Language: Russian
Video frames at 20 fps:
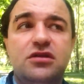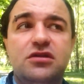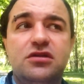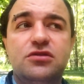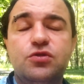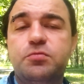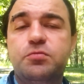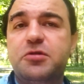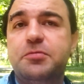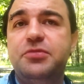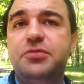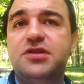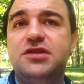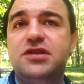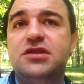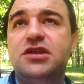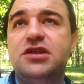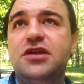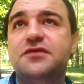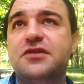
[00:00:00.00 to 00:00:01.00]
ну, при
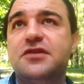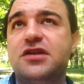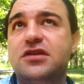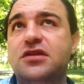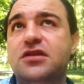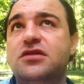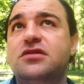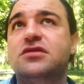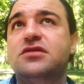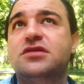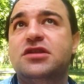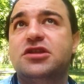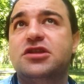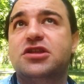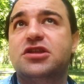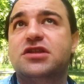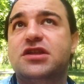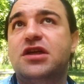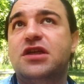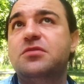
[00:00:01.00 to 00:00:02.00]
пятидневке а те же
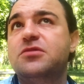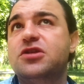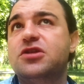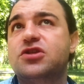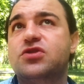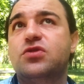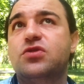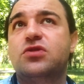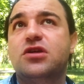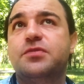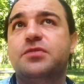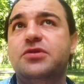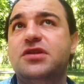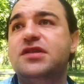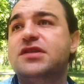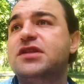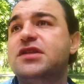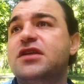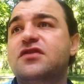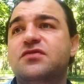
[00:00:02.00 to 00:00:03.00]
самые
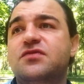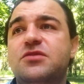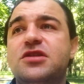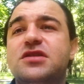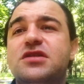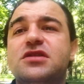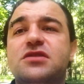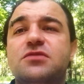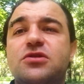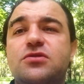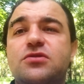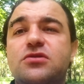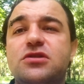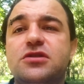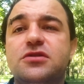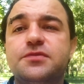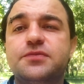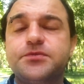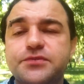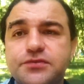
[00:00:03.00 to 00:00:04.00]
40-50 в месяц выходит.
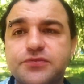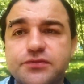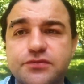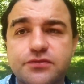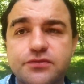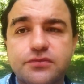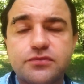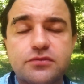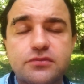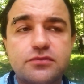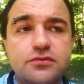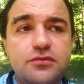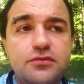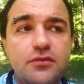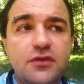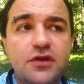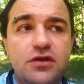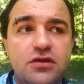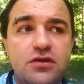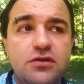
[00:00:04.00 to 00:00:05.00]

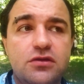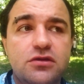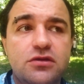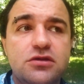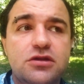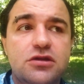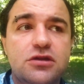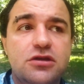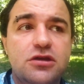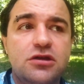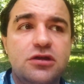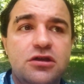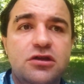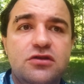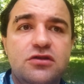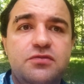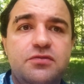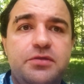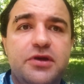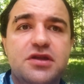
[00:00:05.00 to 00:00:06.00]
Вот.
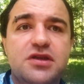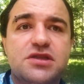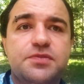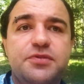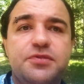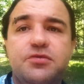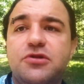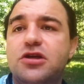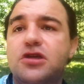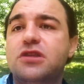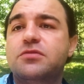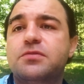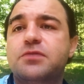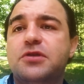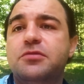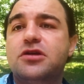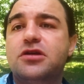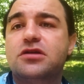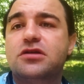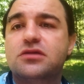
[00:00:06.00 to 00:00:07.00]
В принципе, мне,
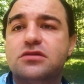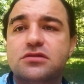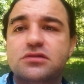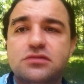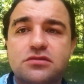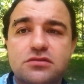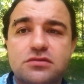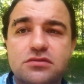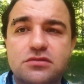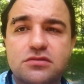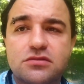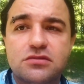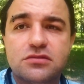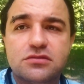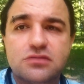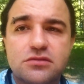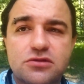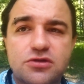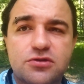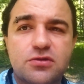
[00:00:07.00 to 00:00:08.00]
например,
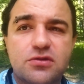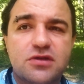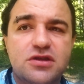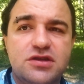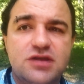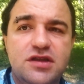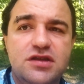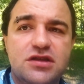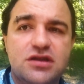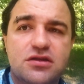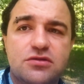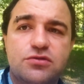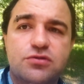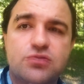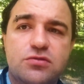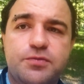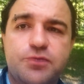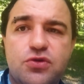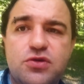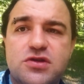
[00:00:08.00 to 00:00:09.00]
столько денег, ну,
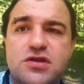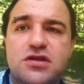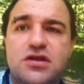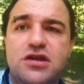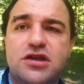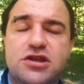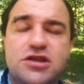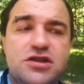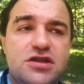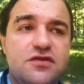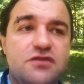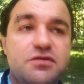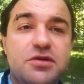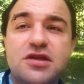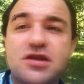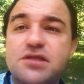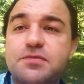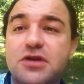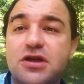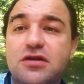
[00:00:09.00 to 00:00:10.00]
просто для жизни, в
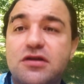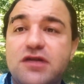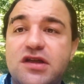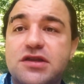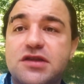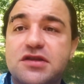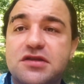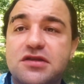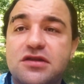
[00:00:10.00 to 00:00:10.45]
принципе, хватит.